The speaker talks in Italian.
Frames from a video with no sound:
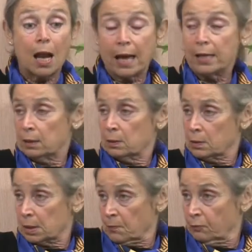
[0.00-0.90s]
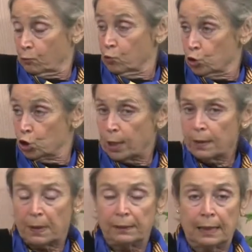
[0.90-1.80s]
Lei
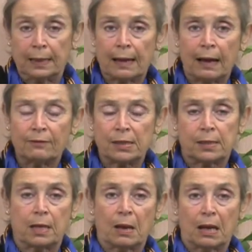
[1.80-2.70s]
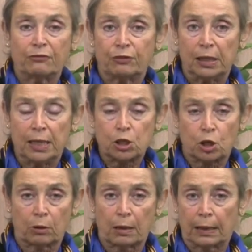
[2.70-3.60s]
fugge, prende la nave insieme alla figlia, c'è
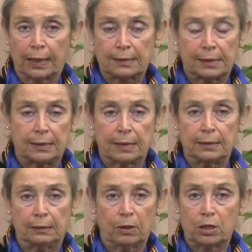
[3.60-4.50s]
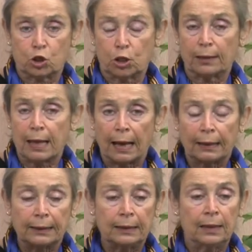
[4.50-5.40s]
una ragazzina di una decina
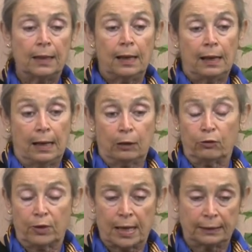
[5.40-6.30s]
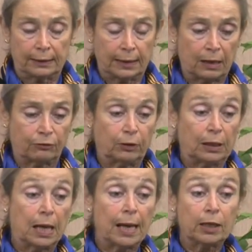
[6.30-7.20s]
d'anni, la governante della
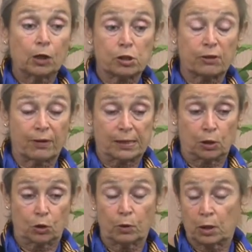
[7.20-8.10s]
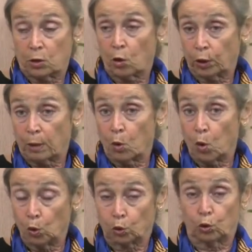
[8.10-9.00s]
figlia. E cosa fa? Siccome è una donna
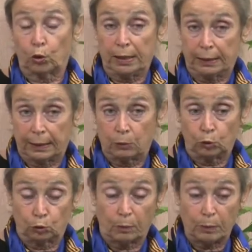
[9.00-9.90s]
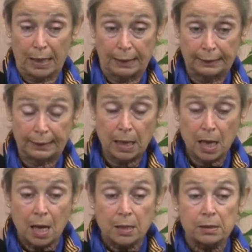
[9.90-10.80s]
molto ricca, molto abbiente,
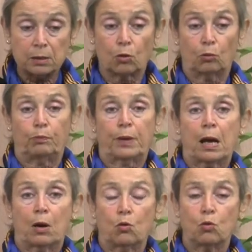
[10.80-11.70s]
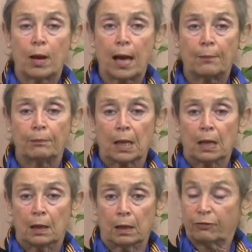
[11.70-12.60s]
si compra una
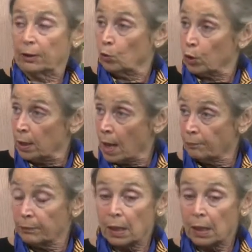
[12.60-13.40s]
eh, fattoria.